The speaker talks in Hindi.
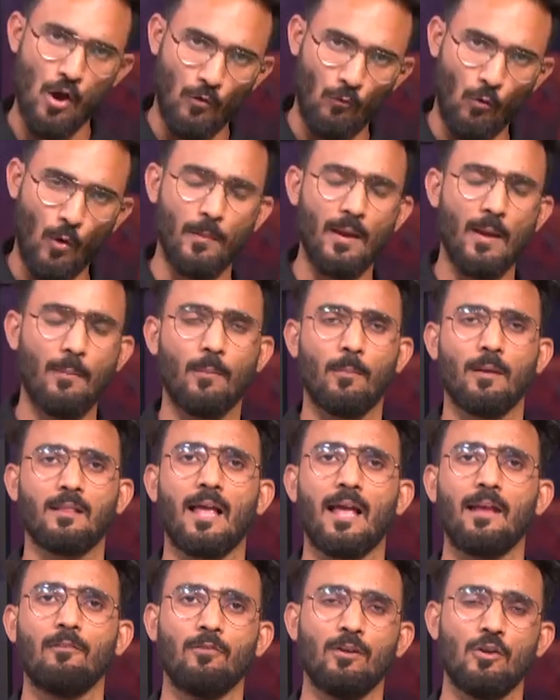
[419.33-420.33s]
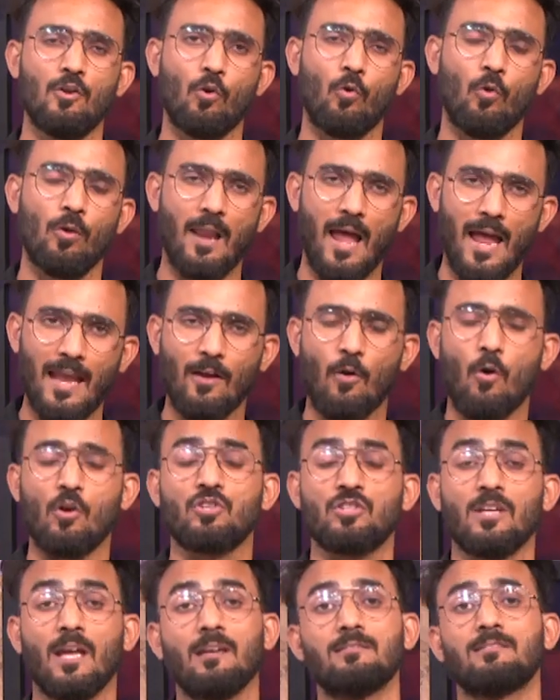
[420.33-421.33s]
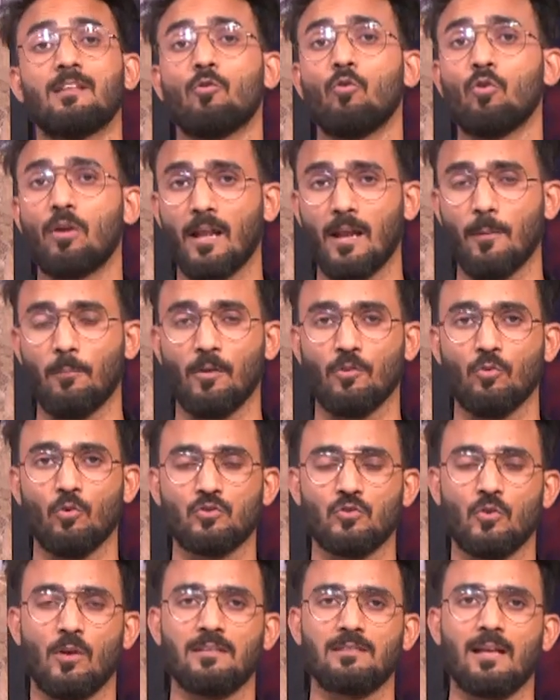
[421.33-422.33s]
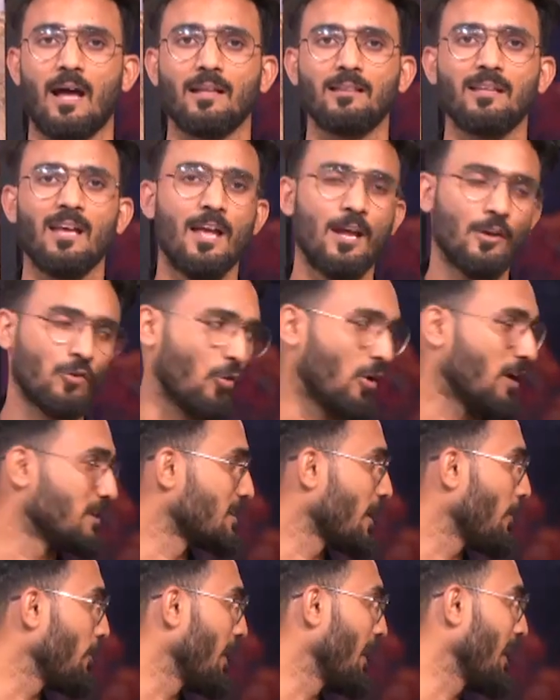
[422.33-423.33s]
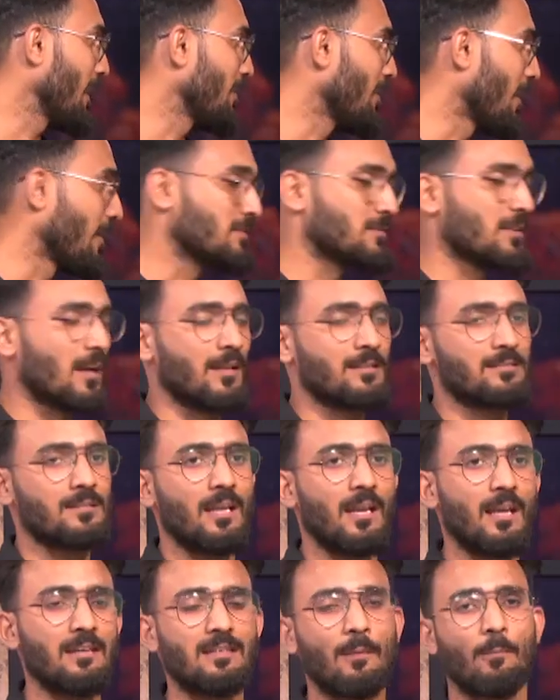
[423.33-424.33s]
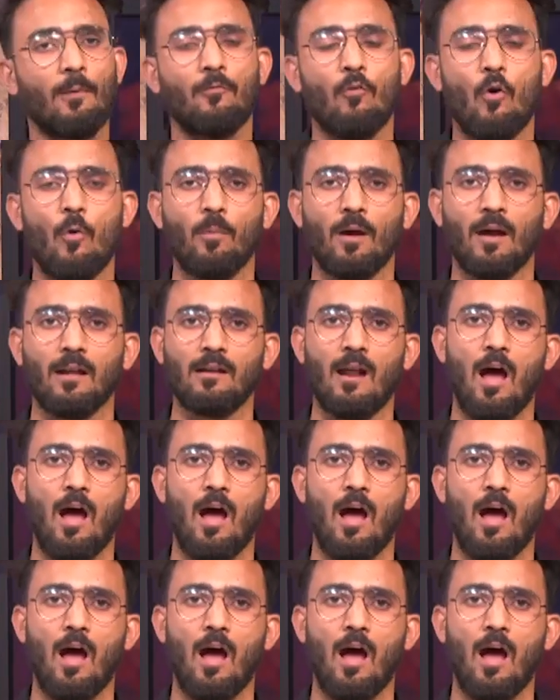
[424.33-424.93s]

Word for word: वो भी हमें बताएं वीडियो को लाइक और शेयर जरूर करें अपने दोस्तों के साथ क्योंकि जब एक यंगस्टर इस तरीके से परफॉर्म कर